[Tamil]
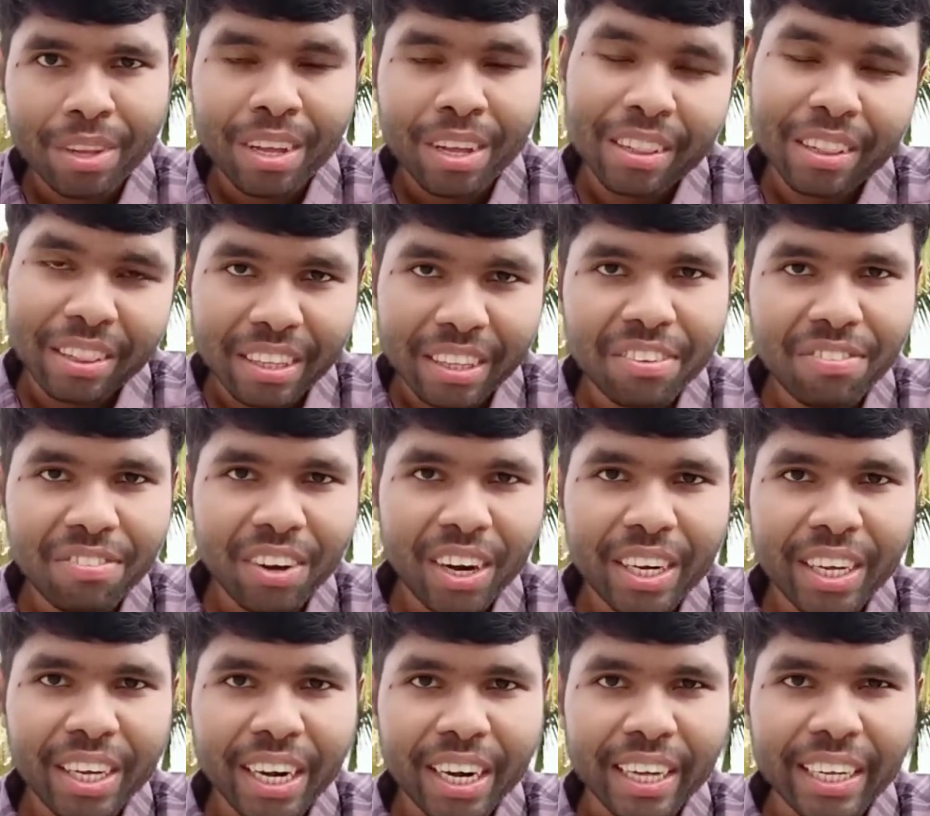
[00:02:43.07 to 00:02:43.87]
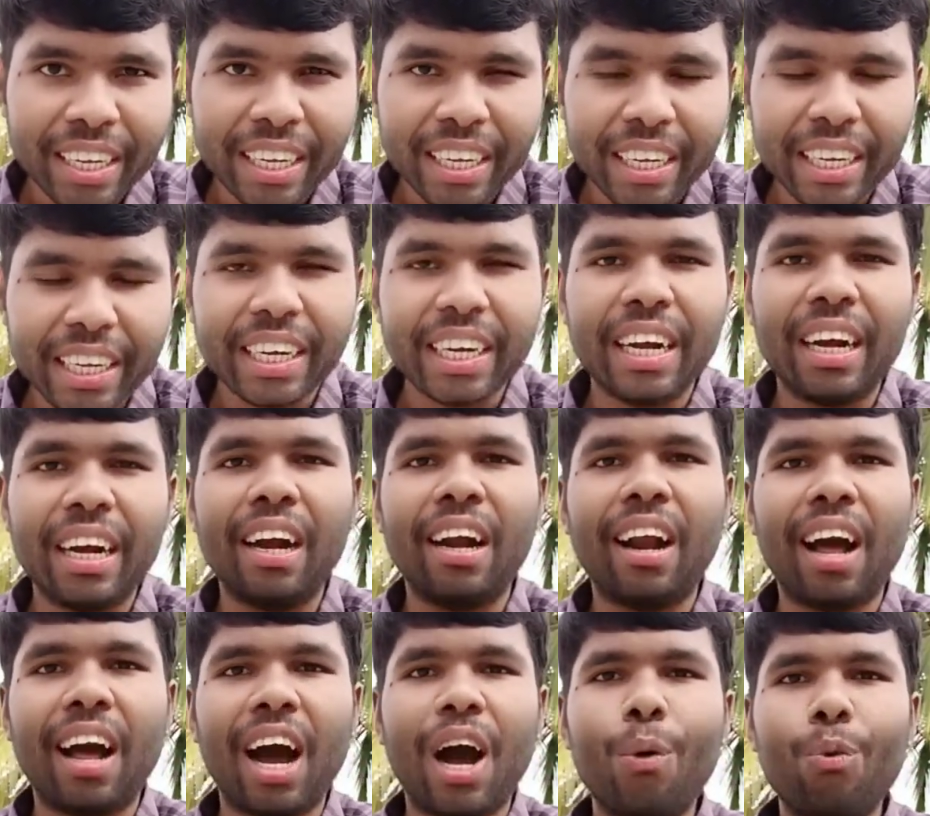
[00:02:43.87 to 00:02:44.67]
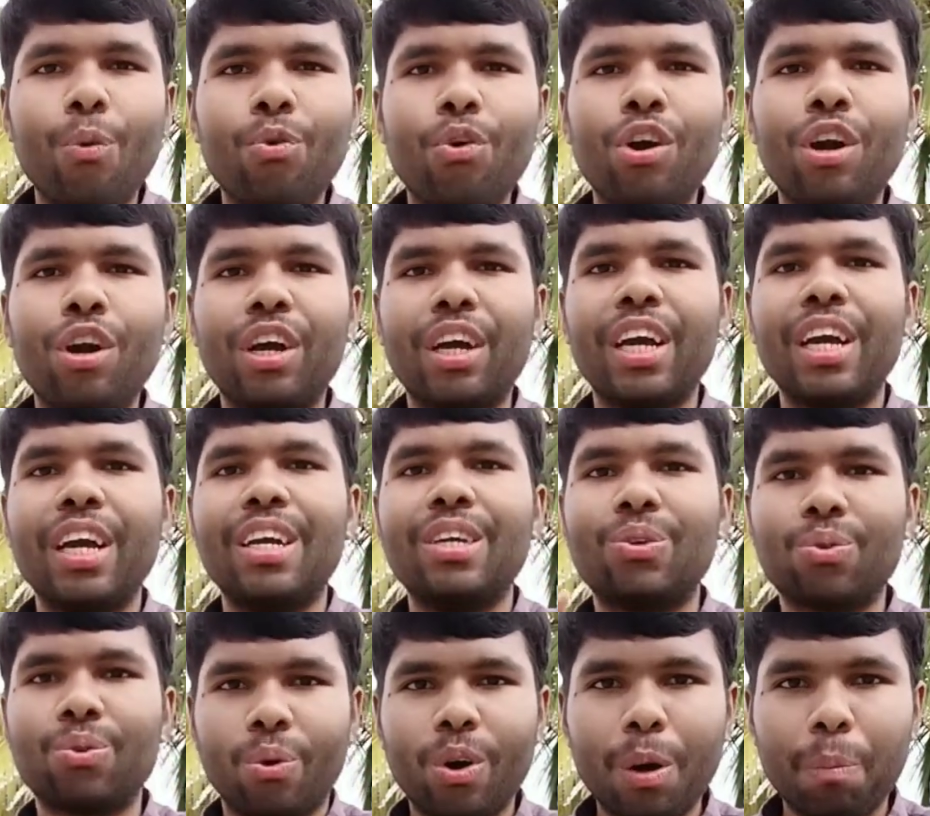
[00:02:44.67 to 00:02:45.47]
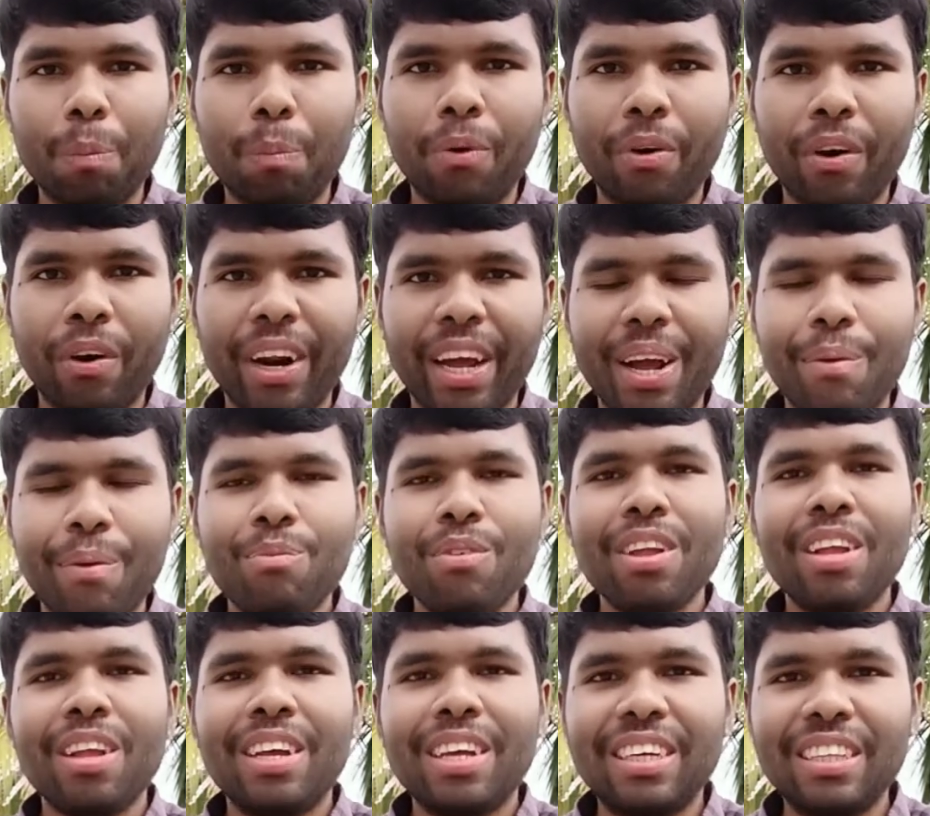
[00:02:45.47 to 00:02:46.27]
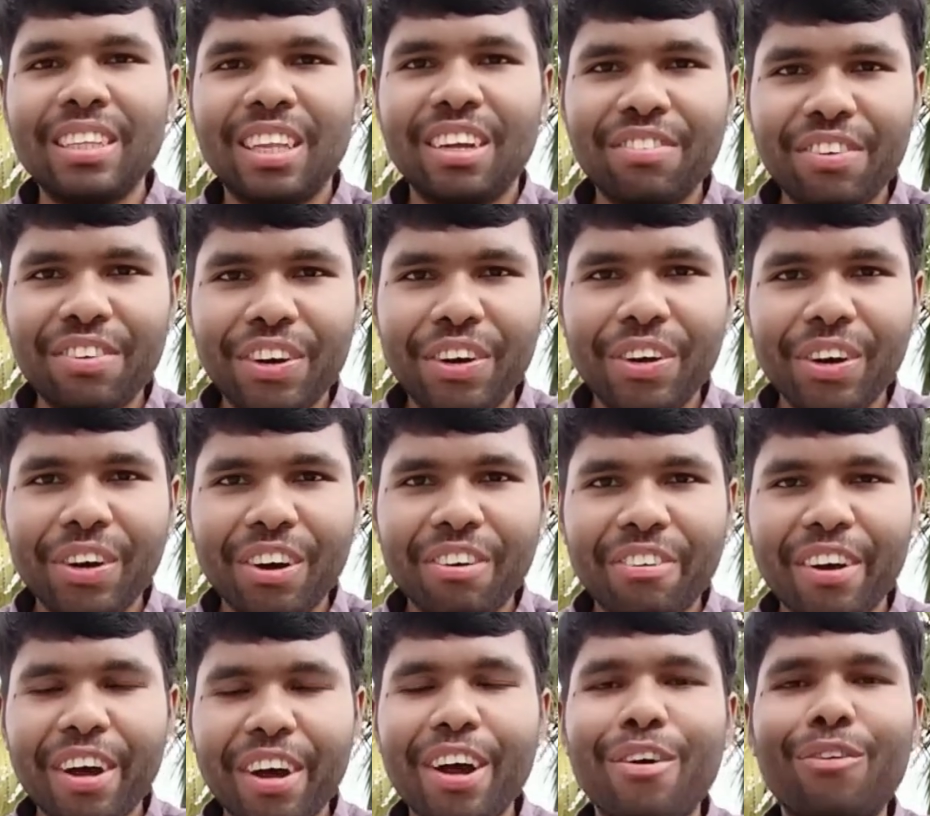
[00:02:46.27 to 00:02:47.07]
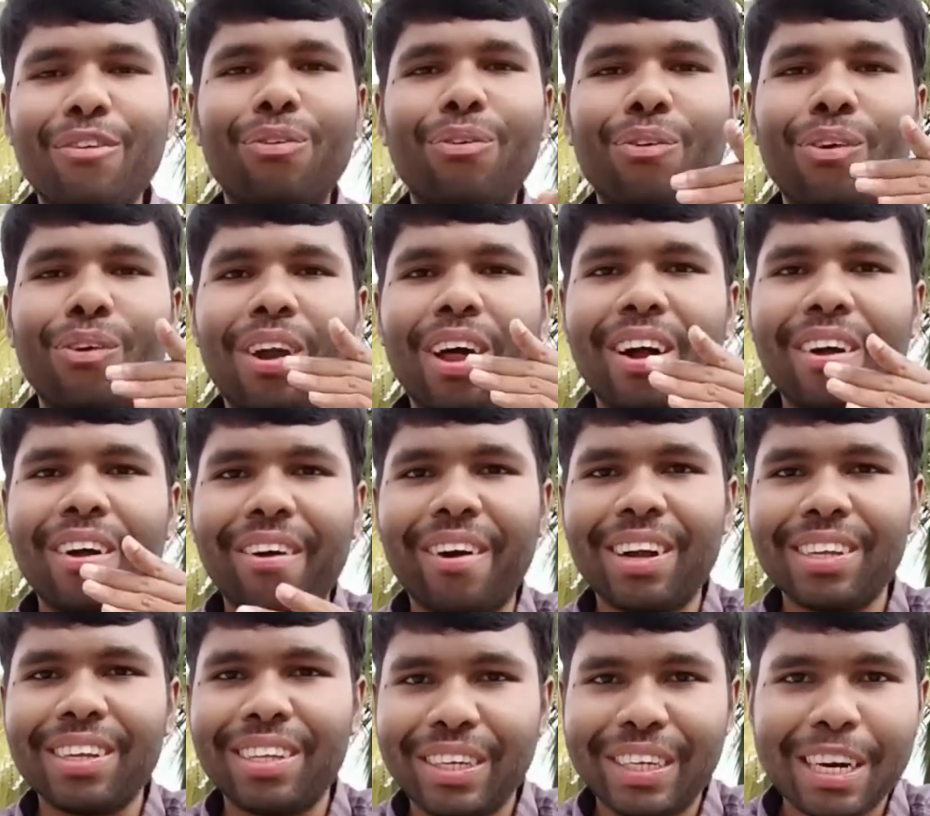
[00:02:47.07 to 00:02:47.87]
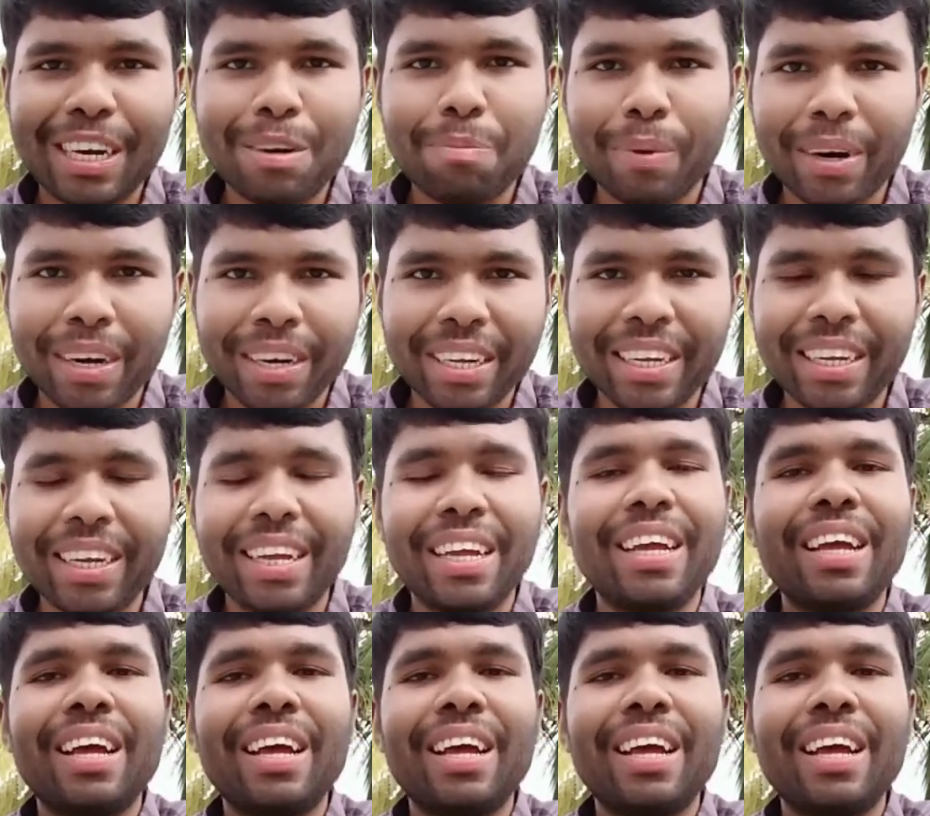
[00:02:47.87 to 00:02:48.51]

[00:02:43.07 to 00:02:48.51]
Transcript: தீபாவளி அன்னைக்கு நான் உங்களுக்கு சொல்ல போகிறேன் இந்த வீடியோவை ஃபுல்லாக கான்சன்ட்ரேட் பண்ணி